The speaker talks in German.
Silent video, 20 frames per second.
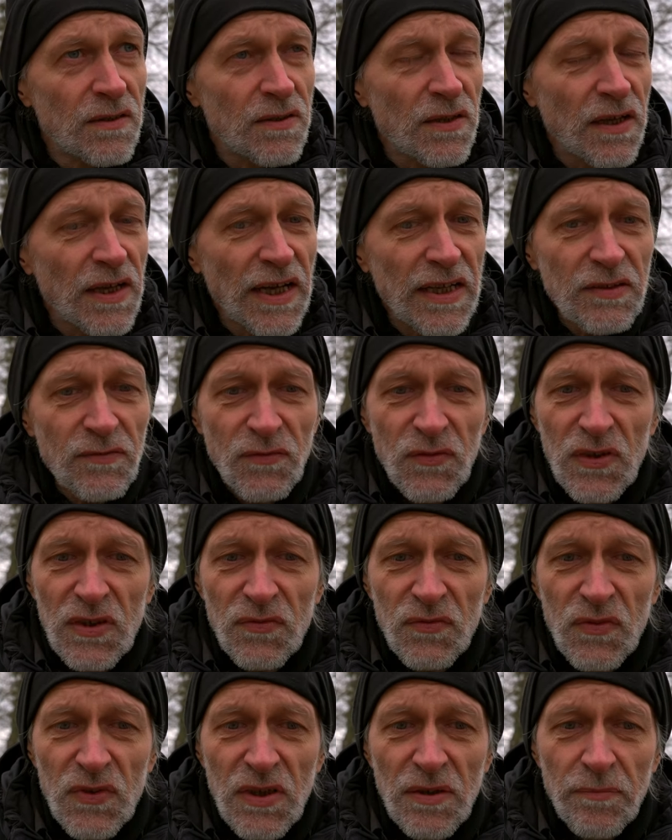Da hängt viel,
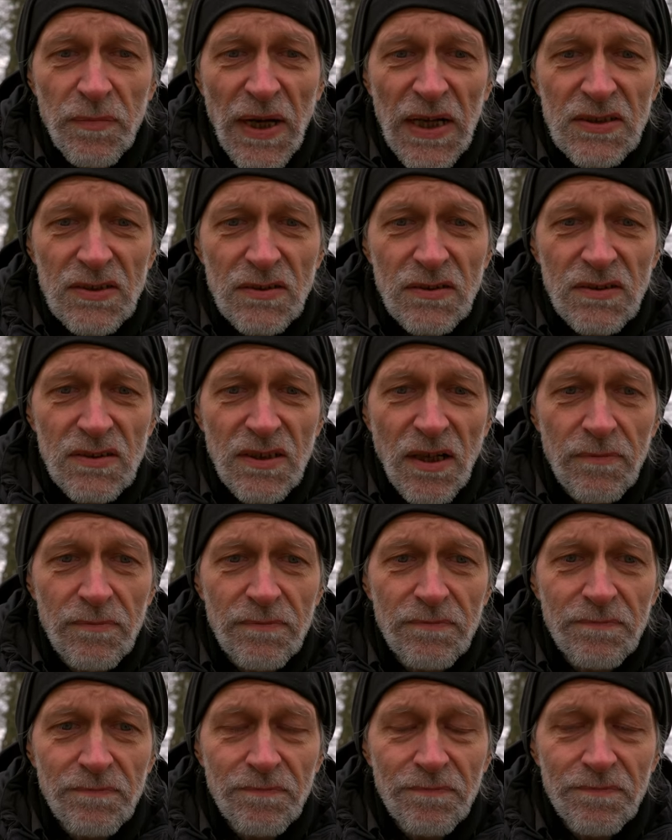viel mehr
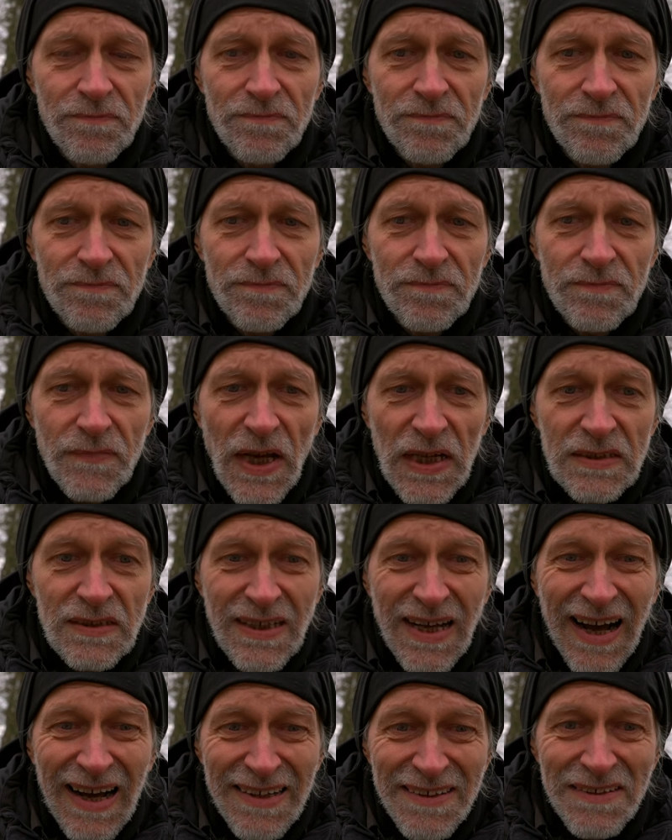zusammen äh,
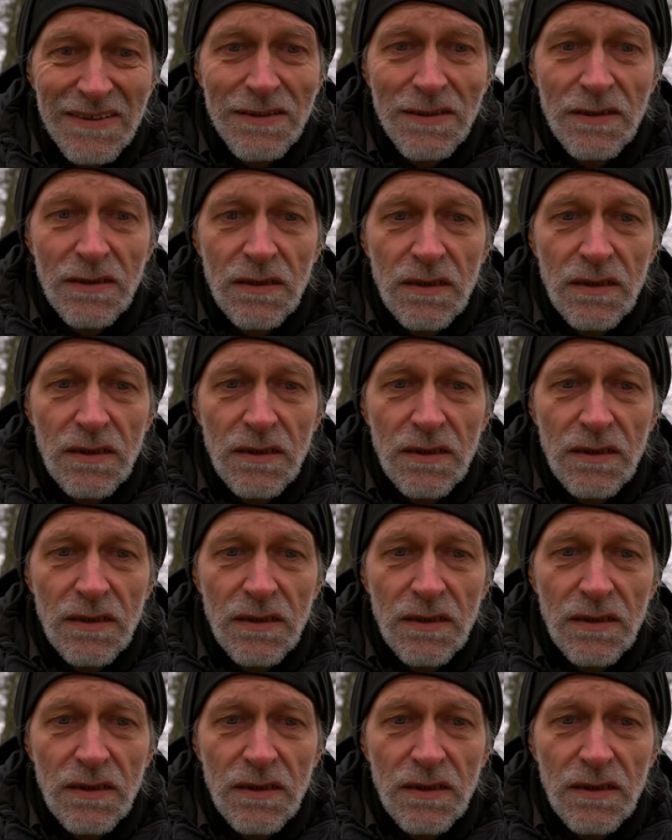dran.